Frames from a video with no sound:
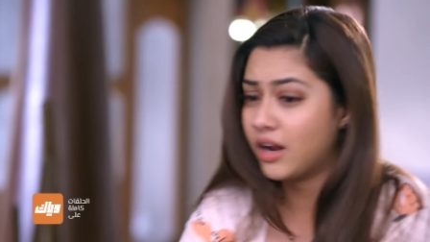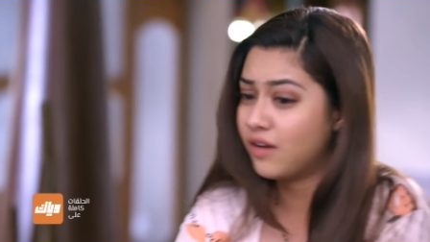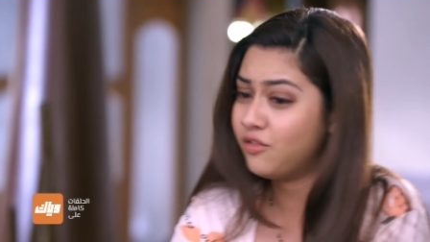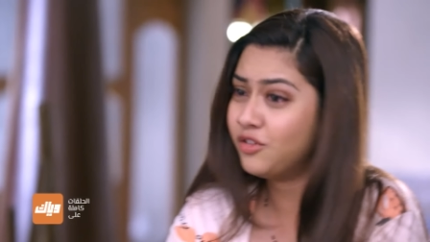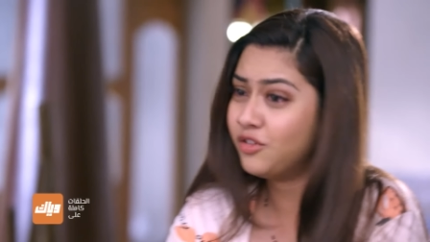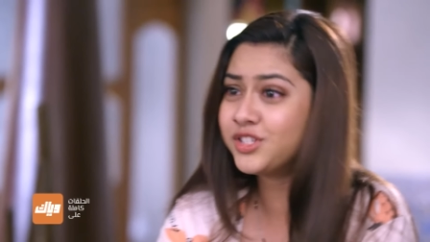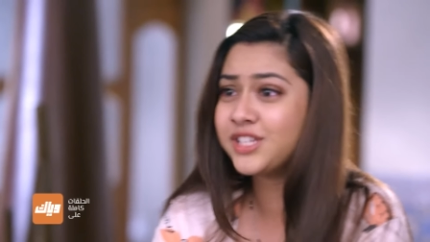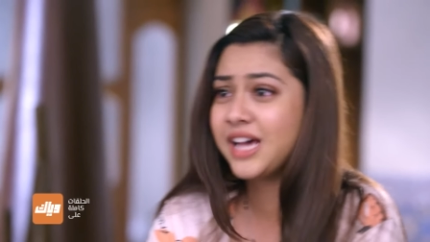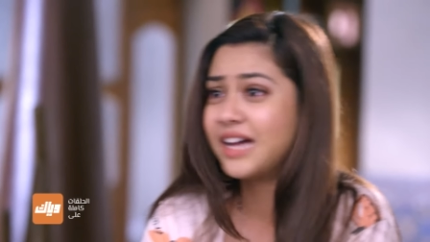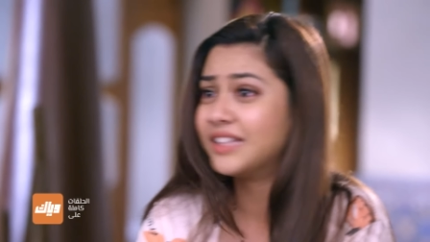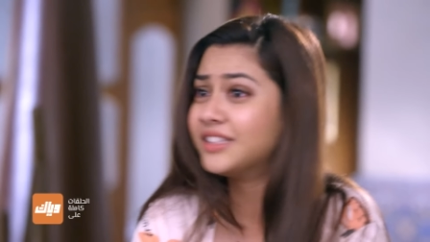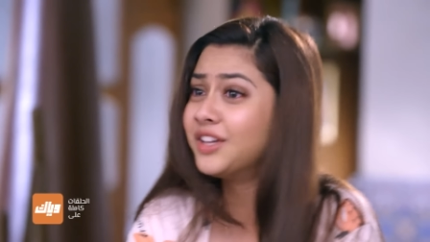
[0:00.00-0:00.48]
إذا
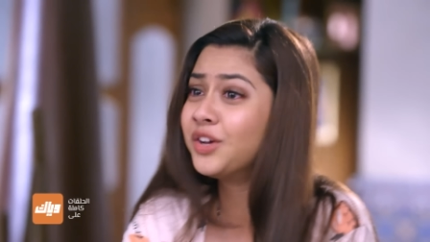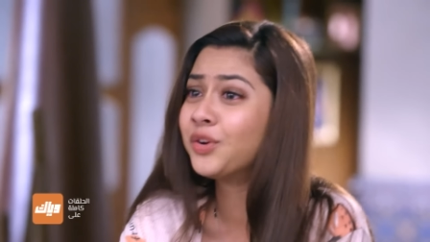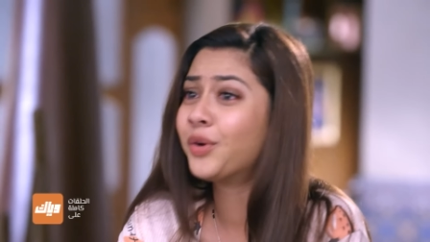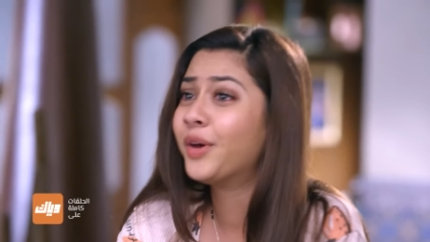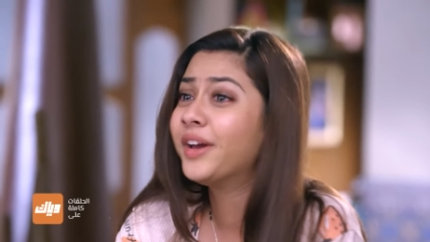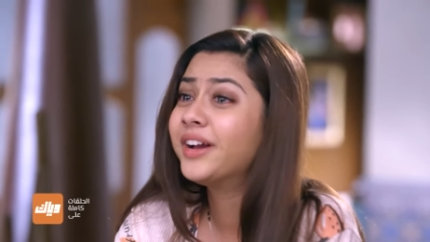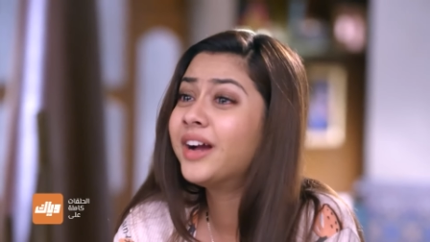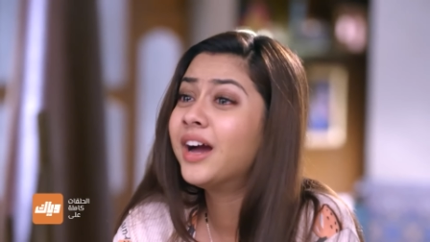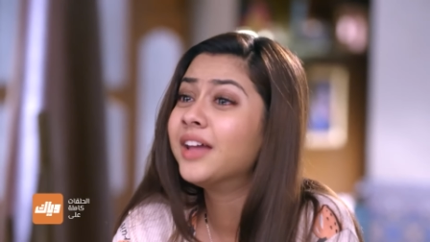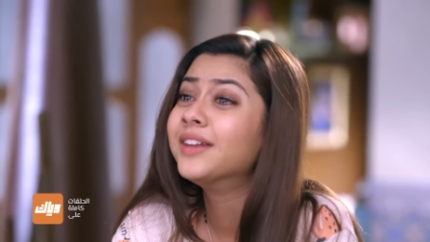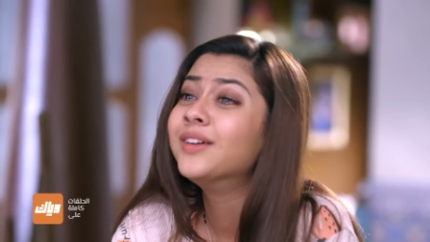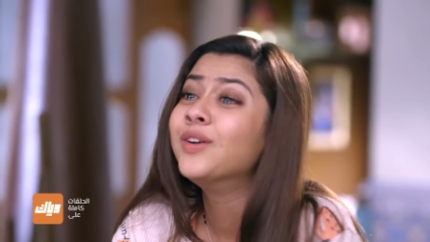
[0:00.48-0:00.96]
بكي كثير
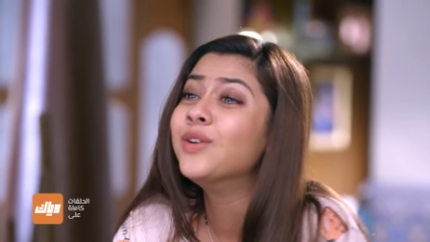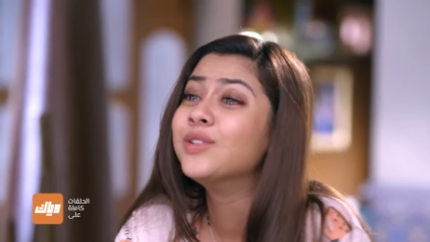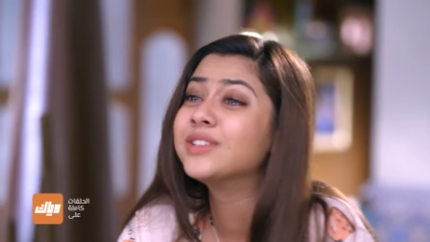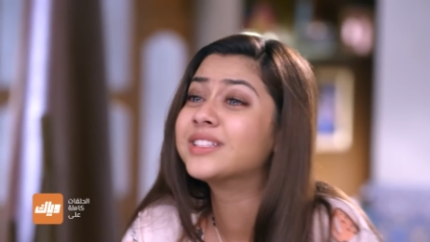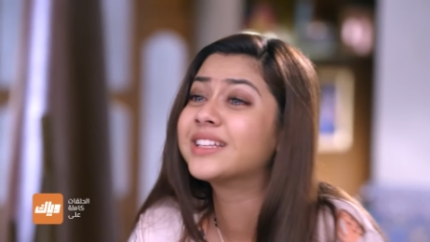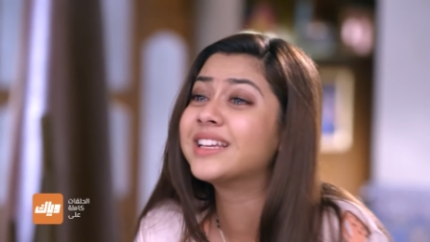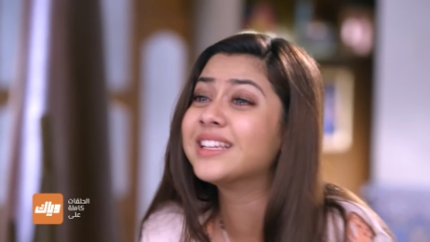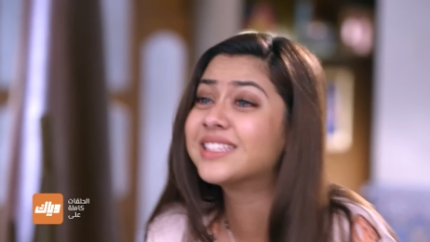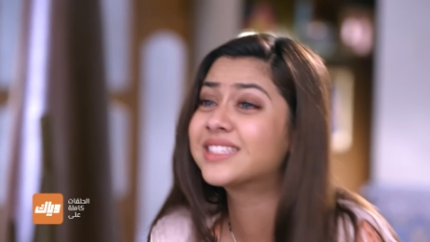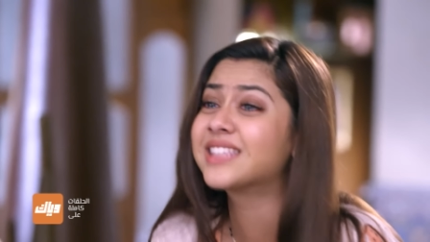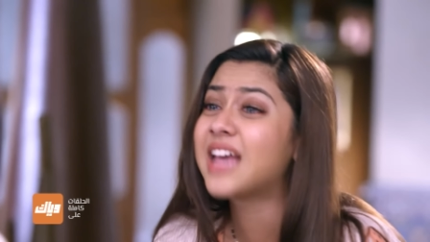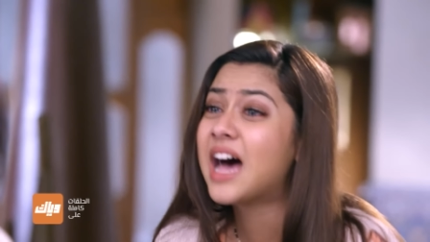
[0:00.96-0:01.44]
هو رح
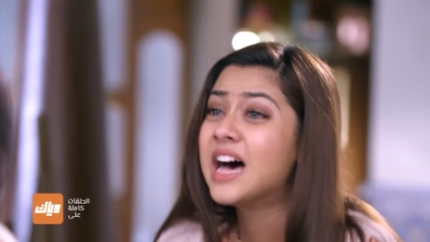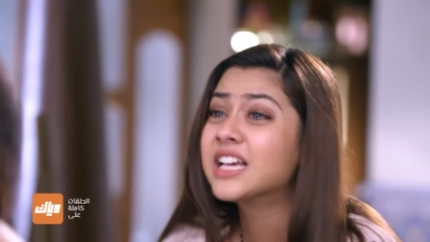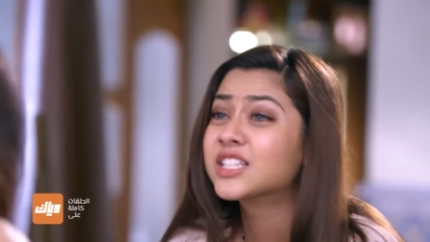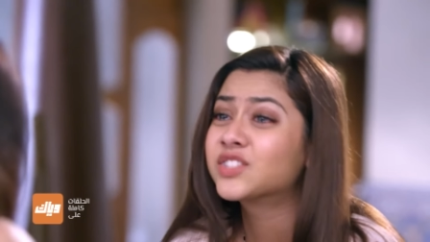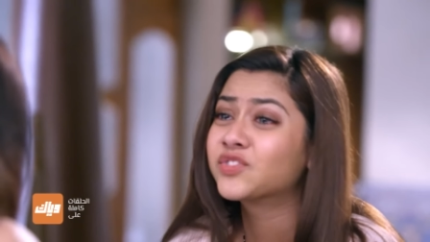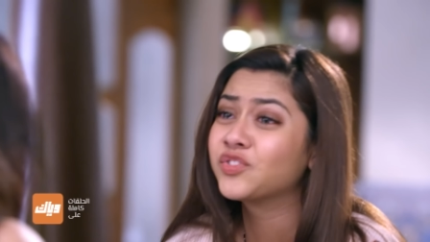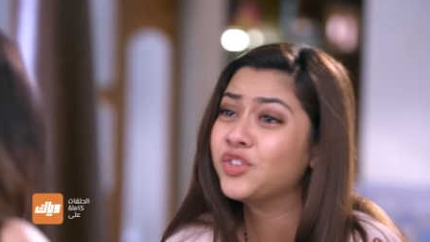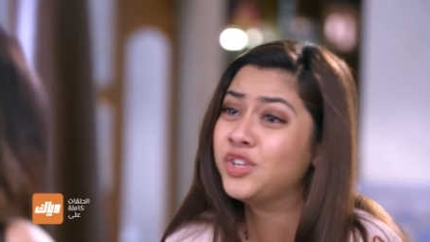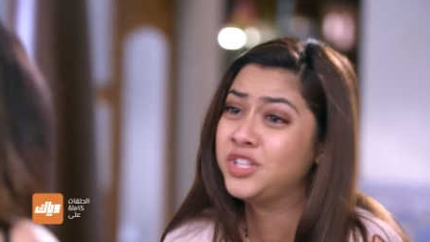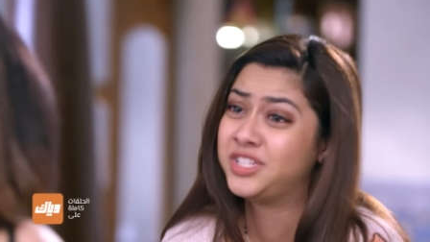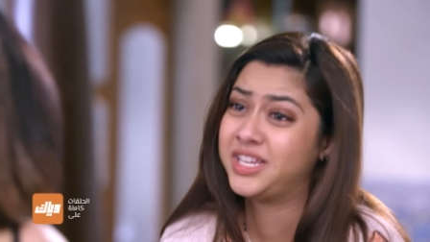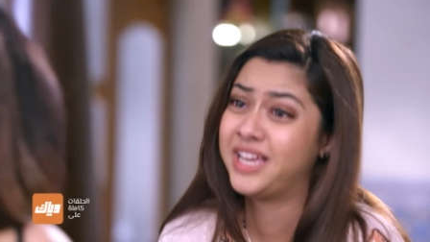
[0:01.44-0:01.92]
يضيق نفسه
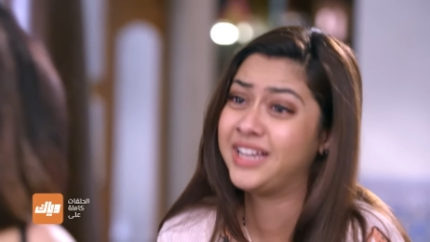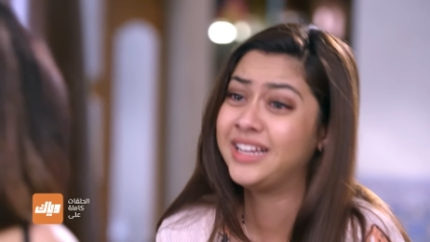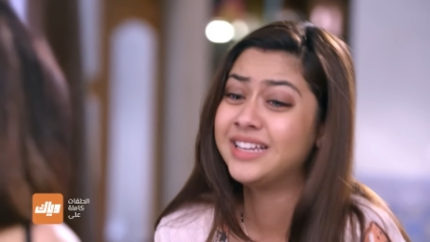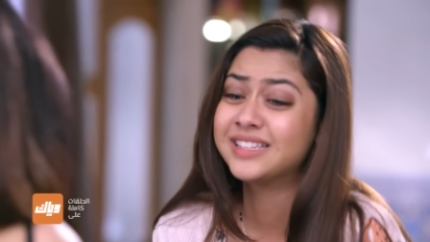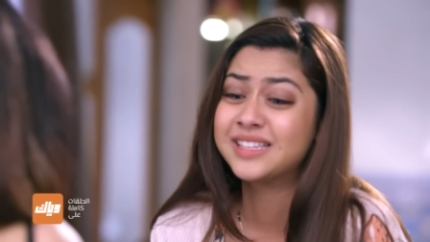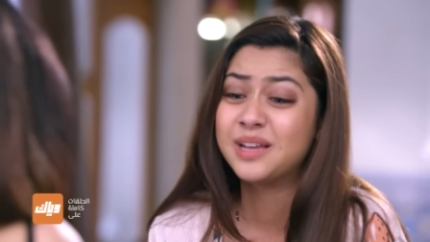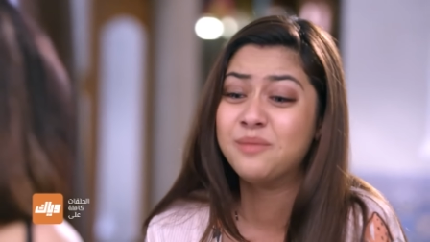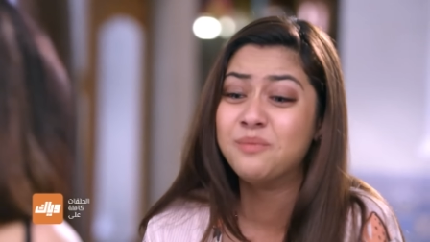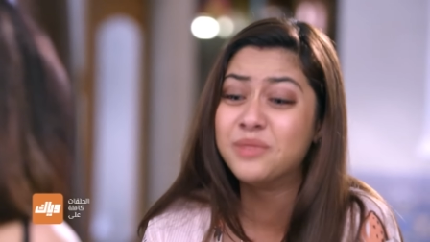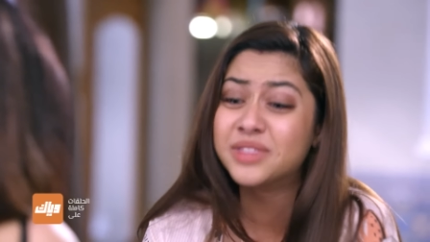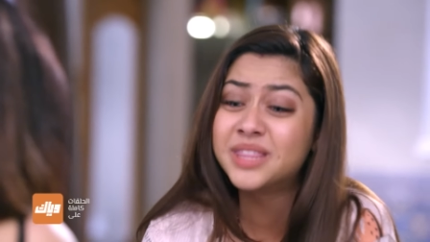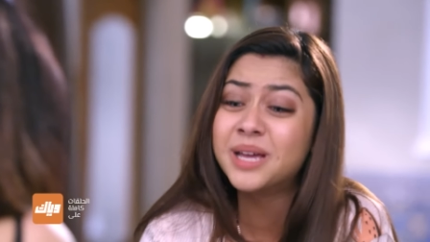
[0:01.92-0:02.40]
سمبدا
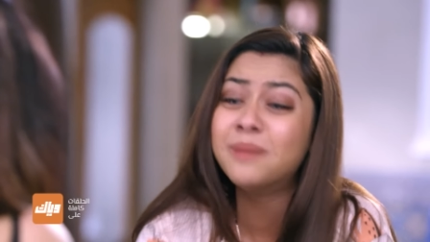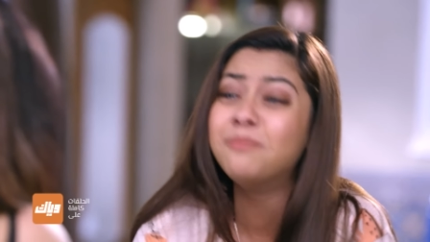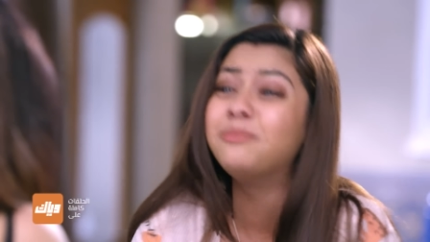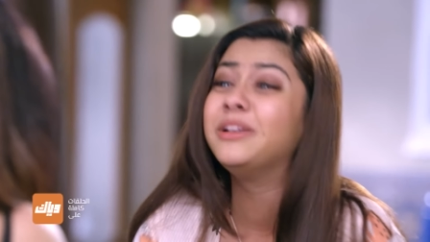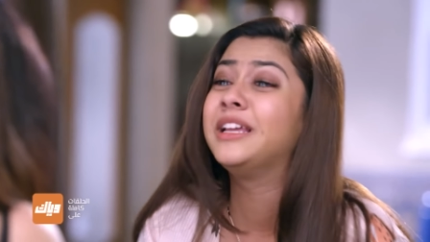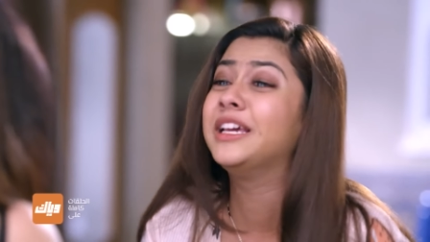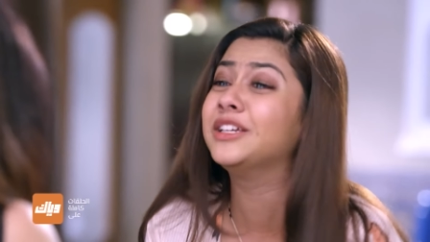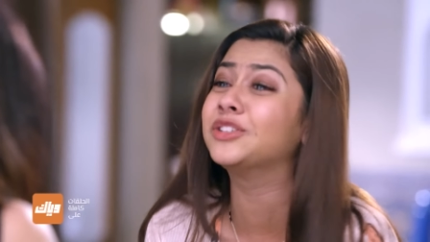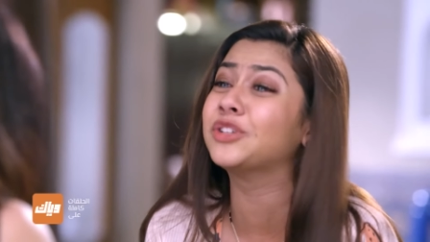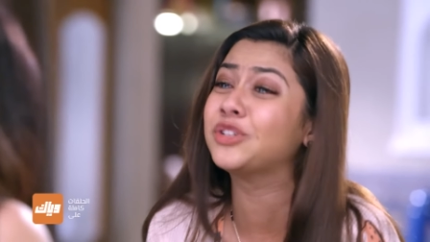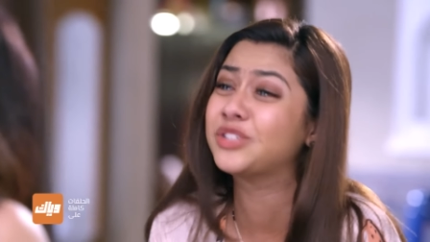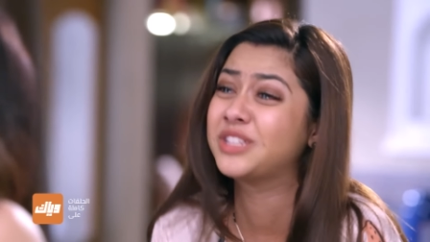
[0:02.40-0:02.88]
أعطيني إياه
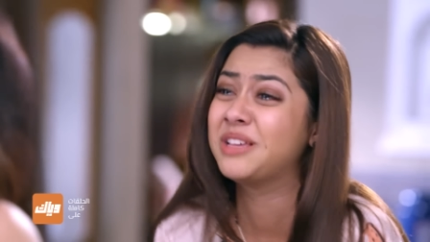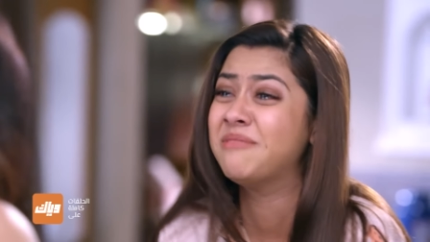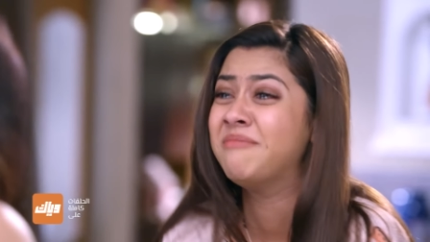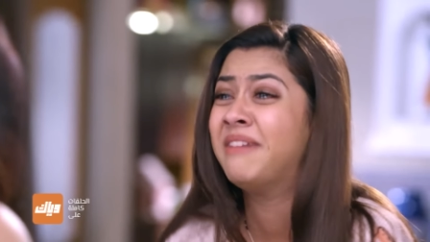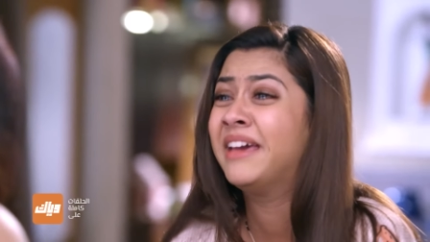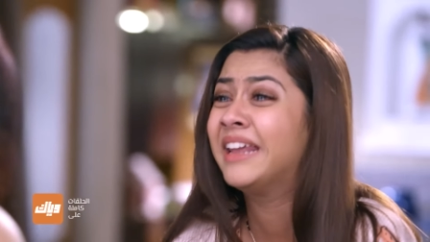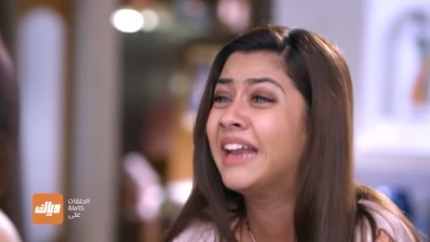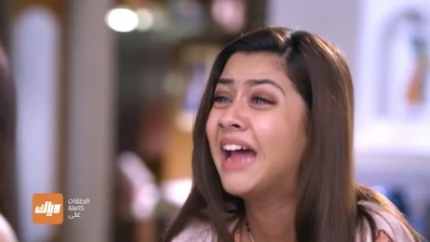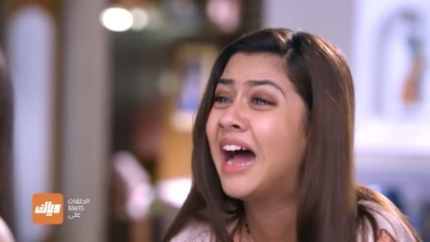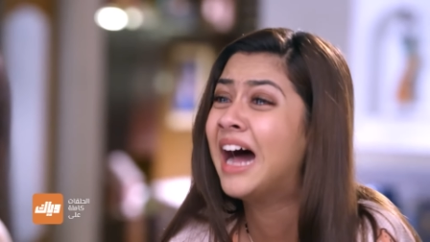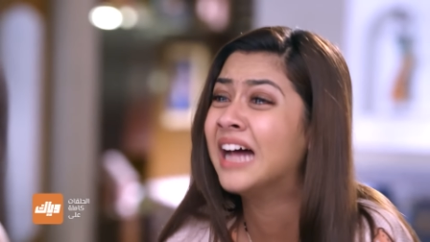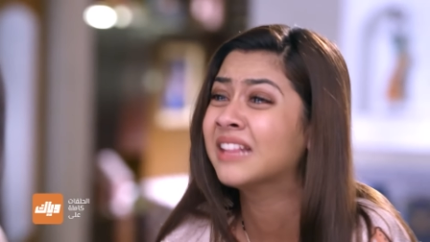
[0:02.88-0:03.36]
لو سمحتي
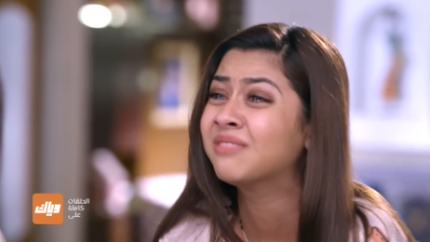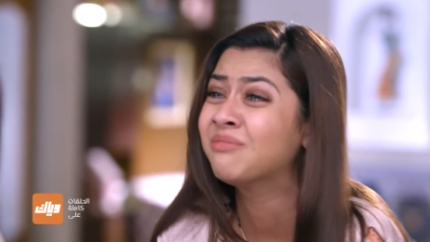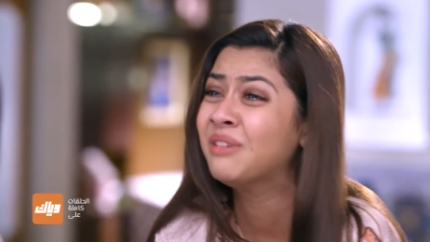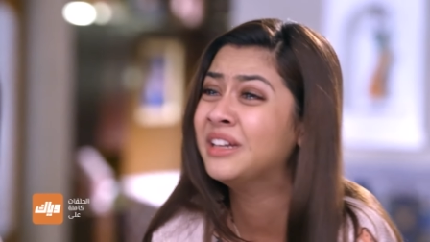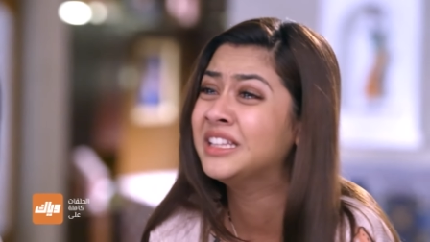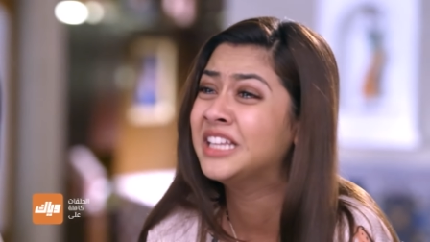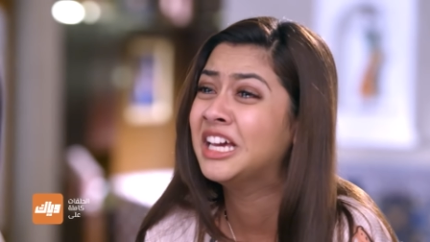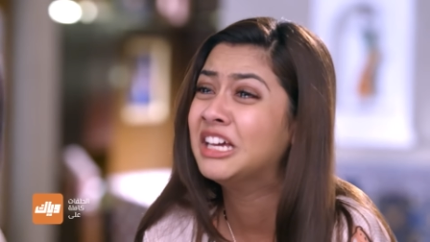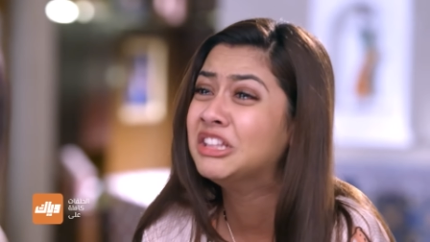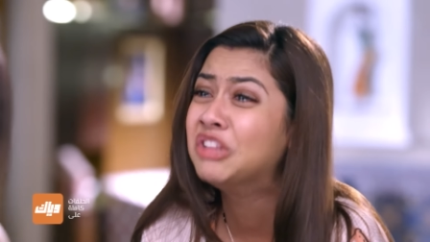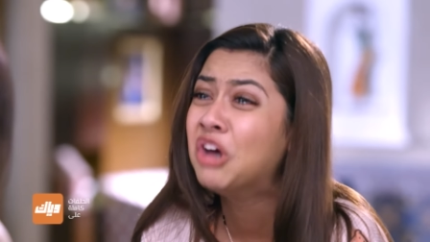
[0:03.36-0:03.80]
لا تخليه يبكي